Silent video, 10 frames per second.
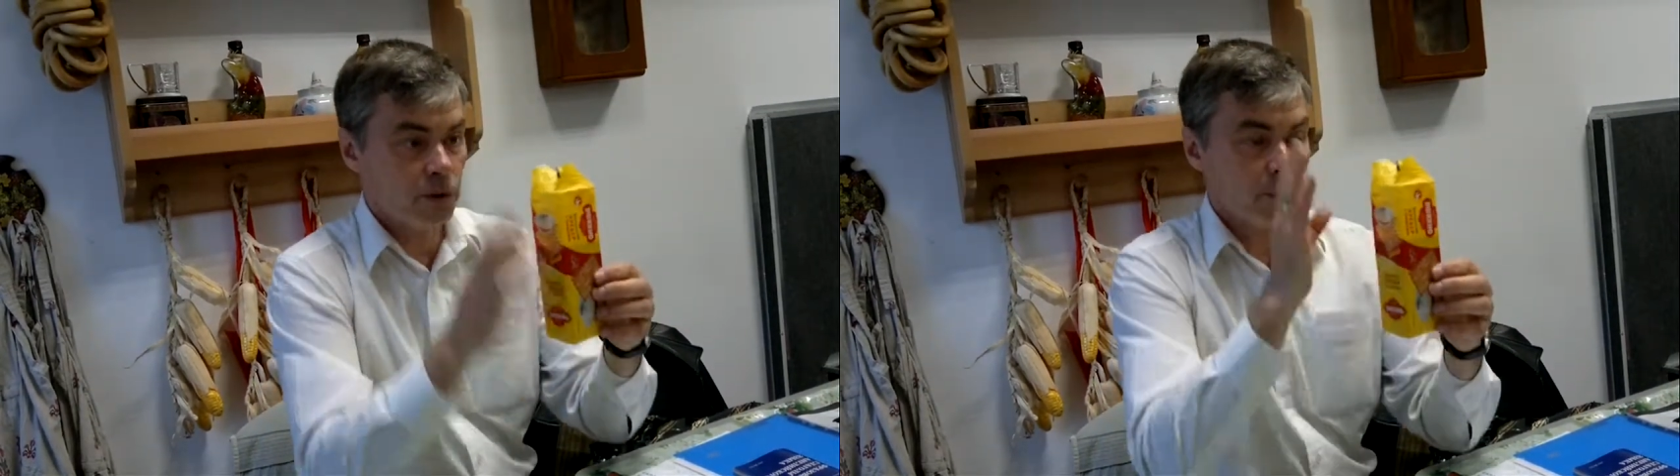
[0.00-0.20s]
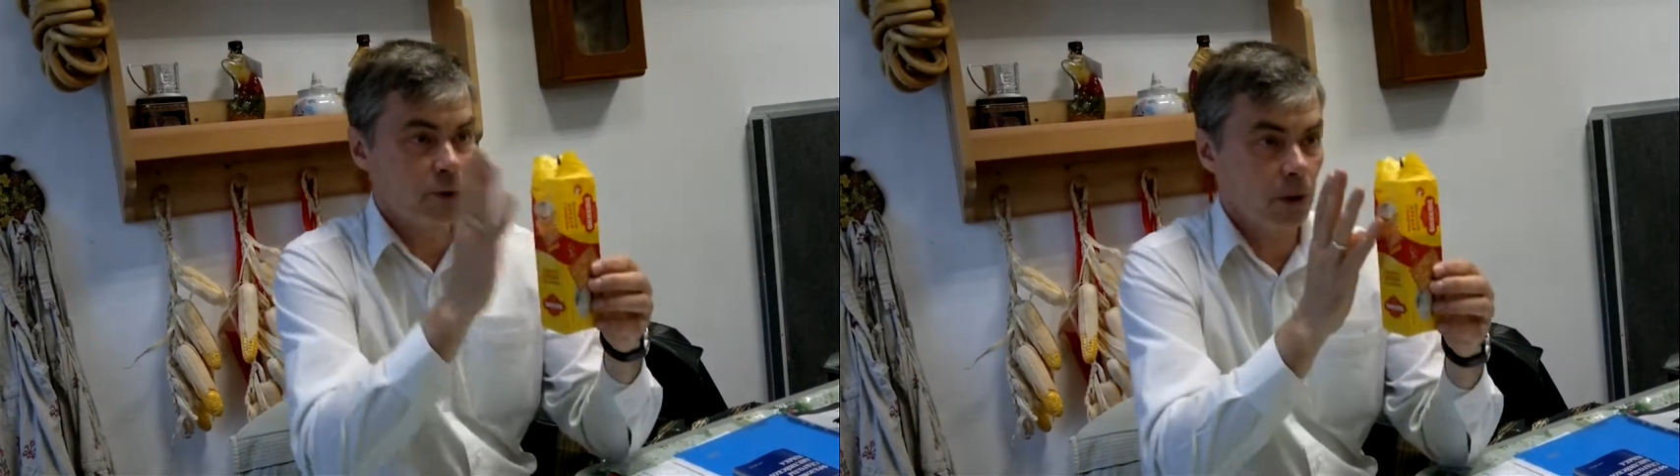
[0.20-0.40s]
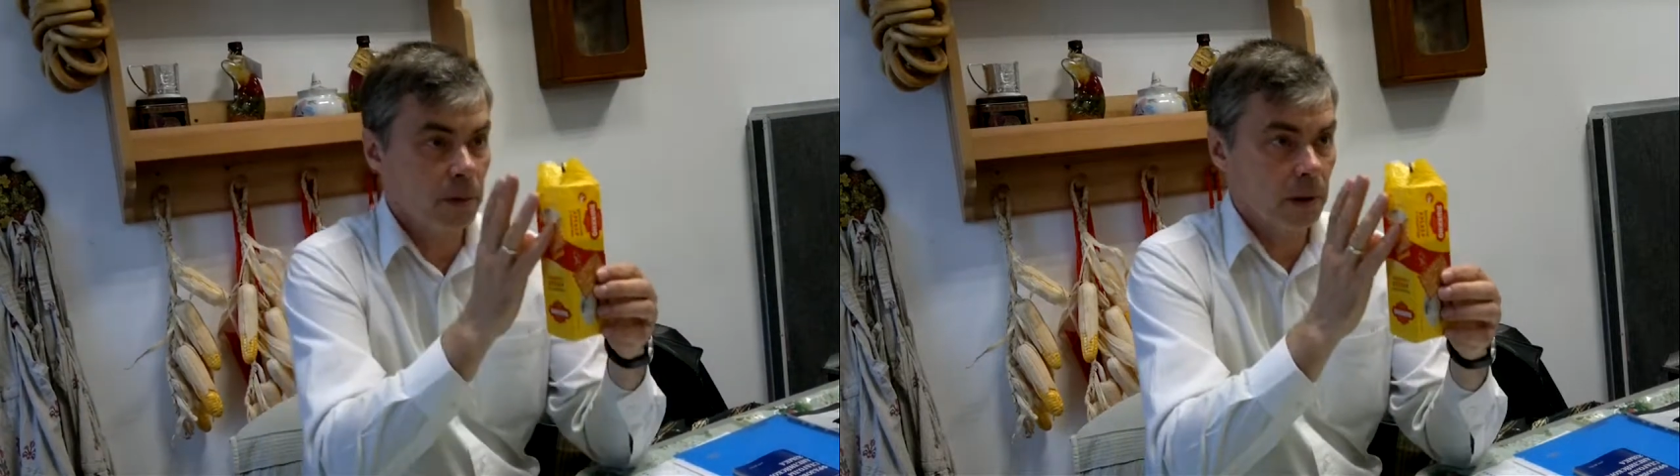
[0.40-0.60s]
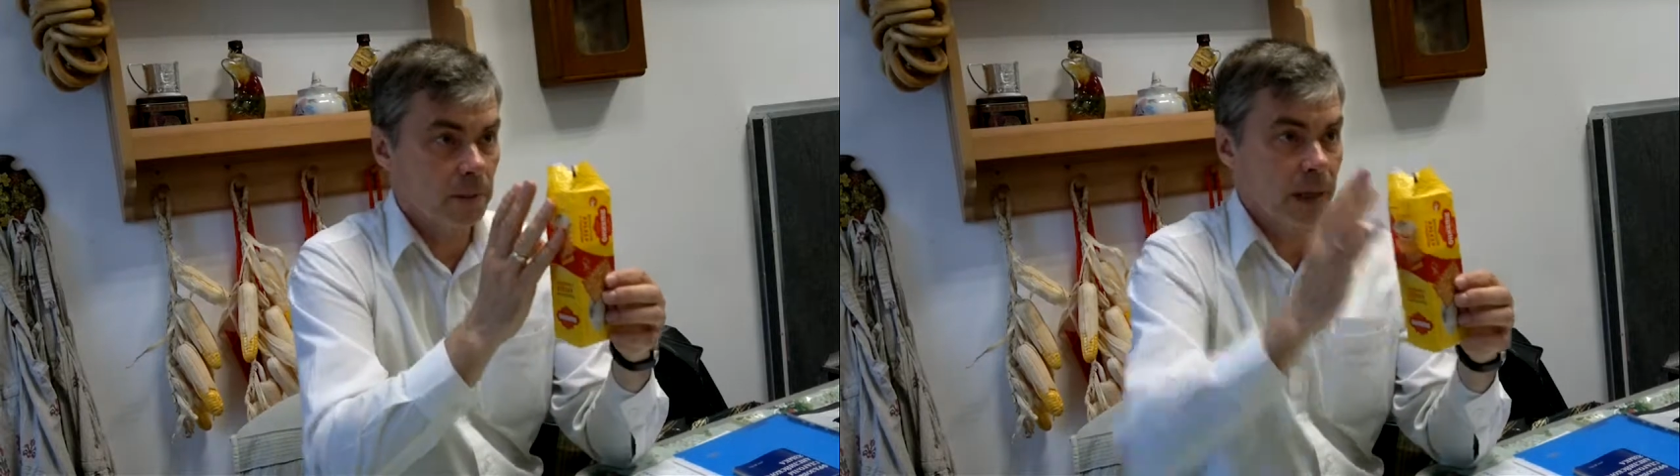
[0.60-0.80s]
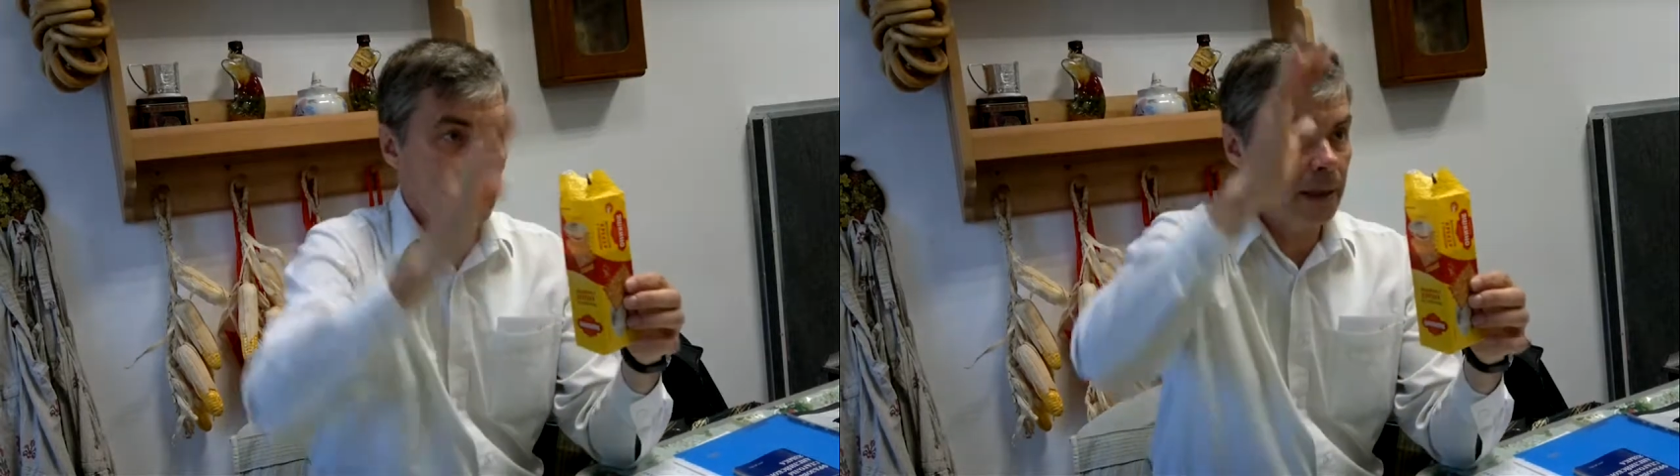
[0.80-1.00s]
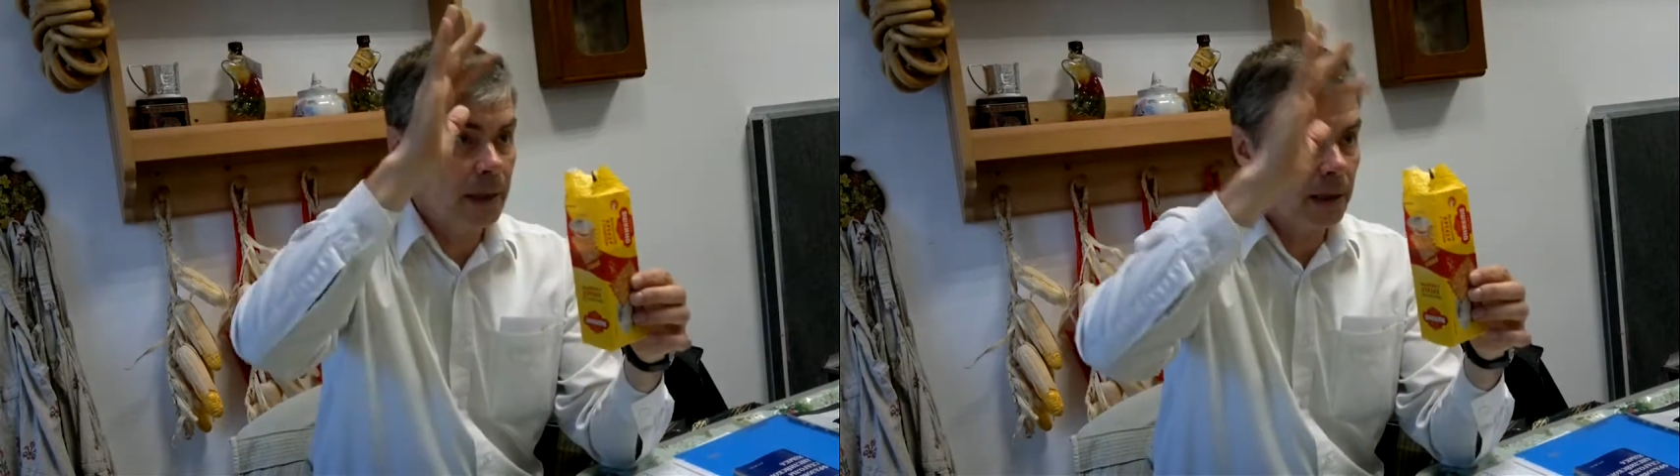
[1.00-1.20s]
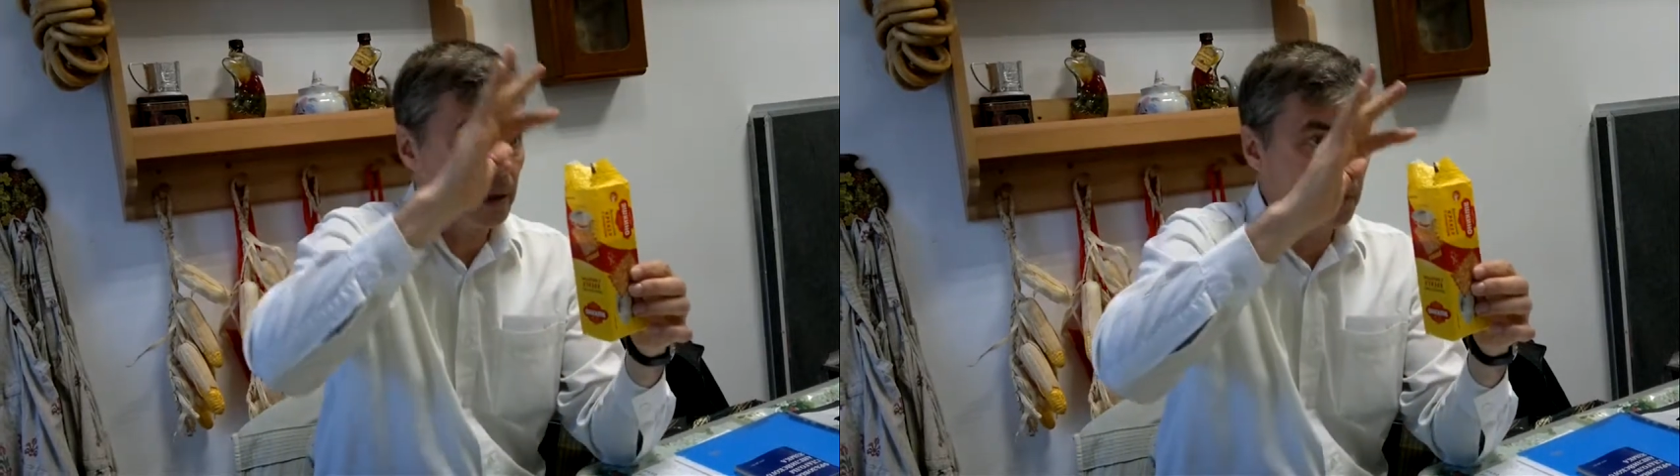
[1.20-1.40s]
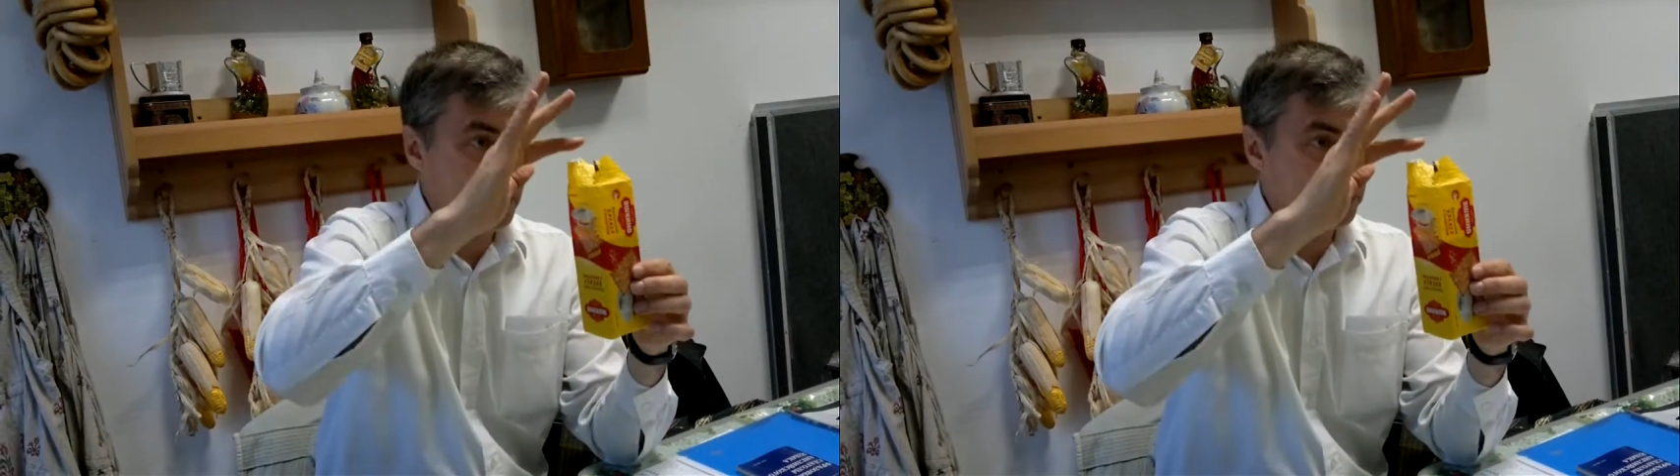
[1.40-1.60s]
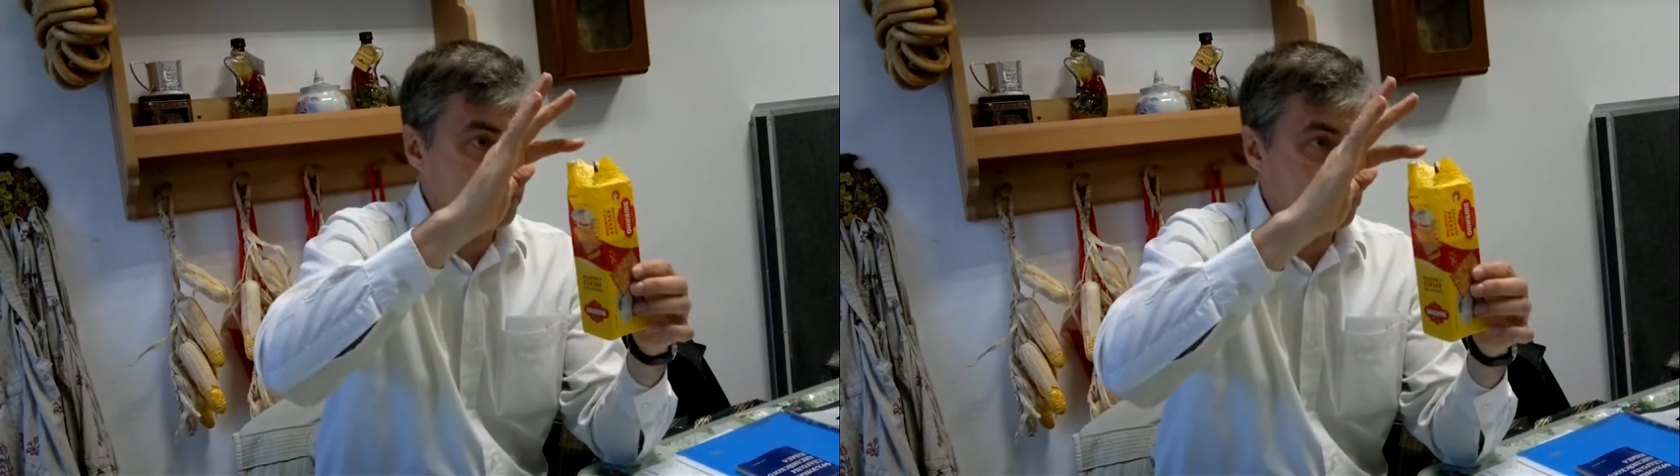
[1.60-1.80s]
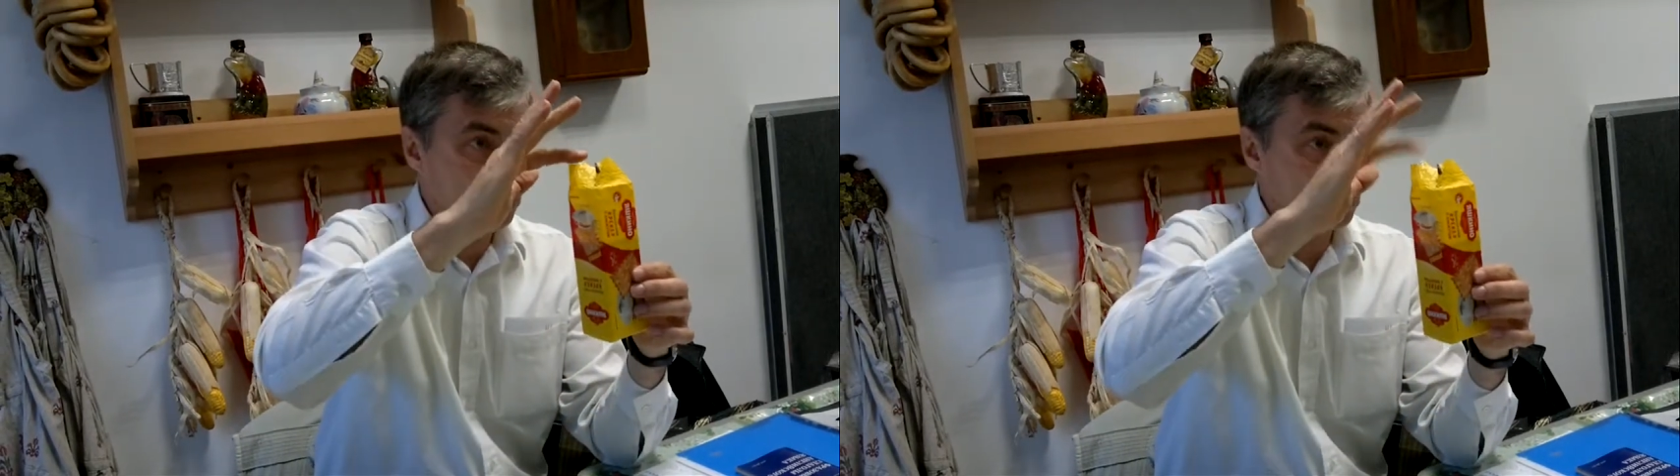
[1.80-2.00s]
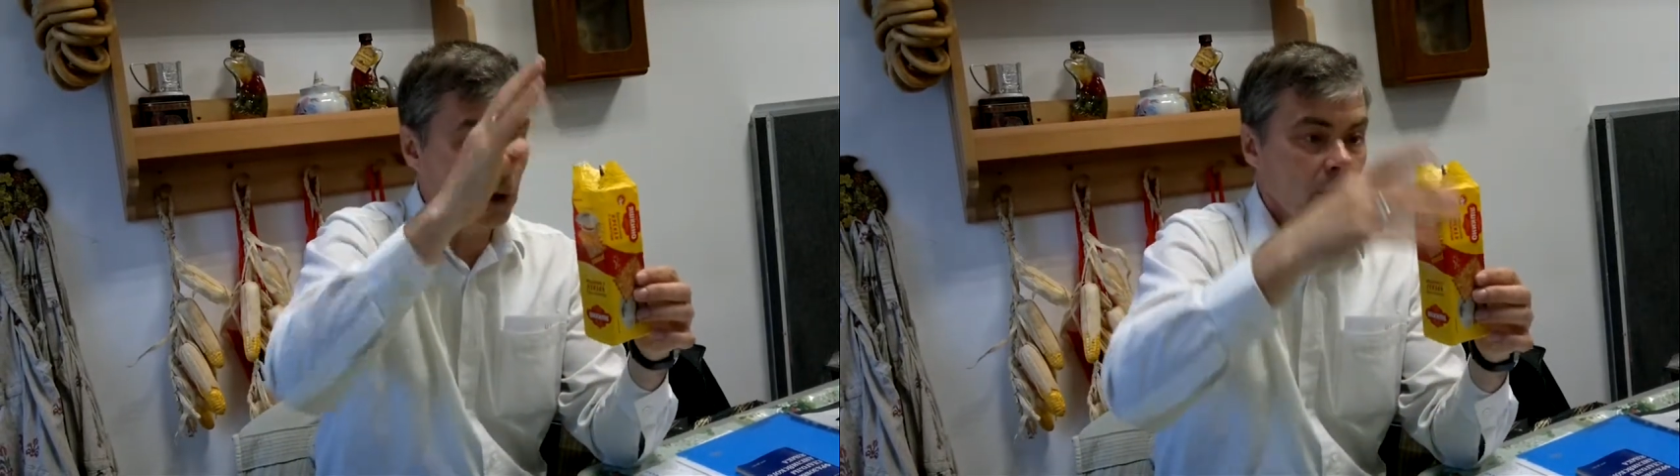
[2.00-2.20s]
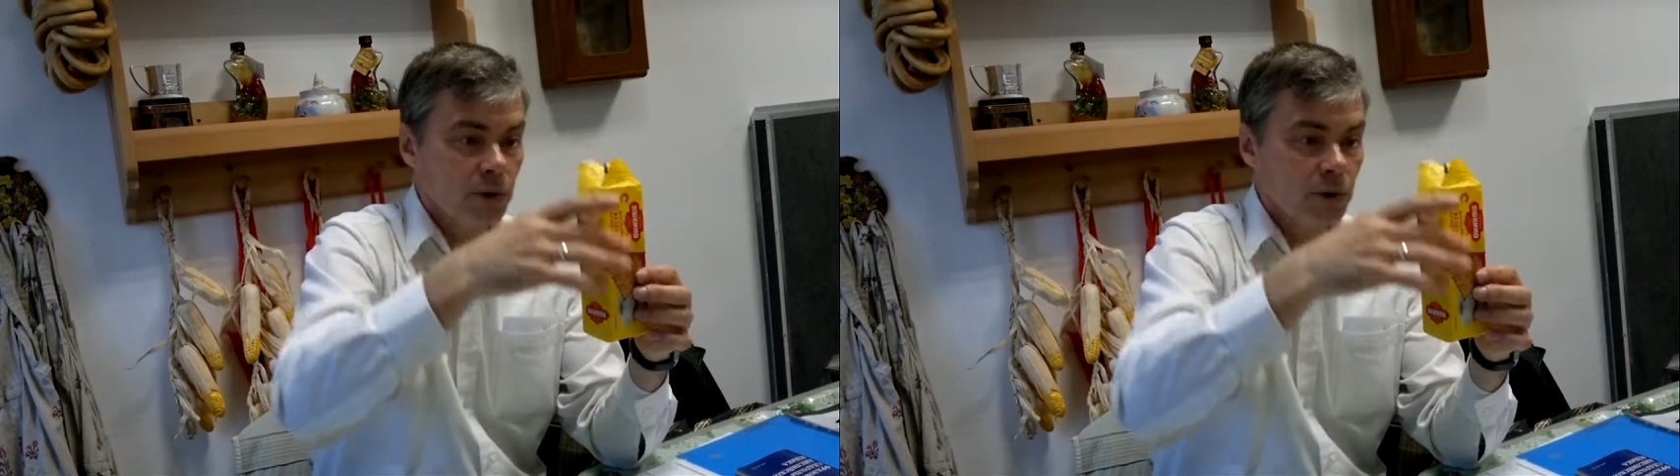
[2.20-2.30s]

чтобы все было правильно, голова вверху.